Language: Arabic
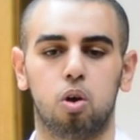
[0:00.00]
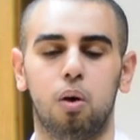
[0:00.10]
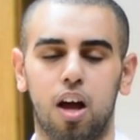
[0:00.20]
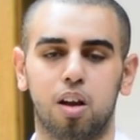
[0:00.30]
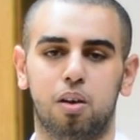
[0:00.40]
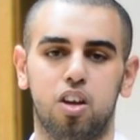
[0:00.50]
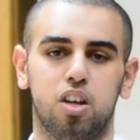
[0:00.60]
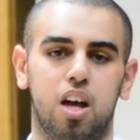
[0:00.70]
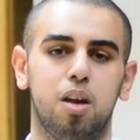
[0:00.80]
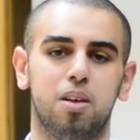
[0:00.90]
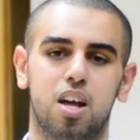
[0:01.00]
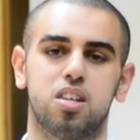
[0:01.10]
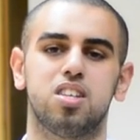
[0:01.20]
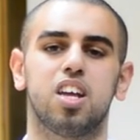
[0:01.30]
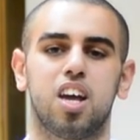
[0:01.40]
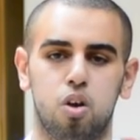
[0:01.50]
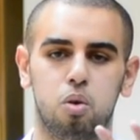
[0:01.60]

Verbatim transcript: هو الاغلب كان على مدار السنين كان هو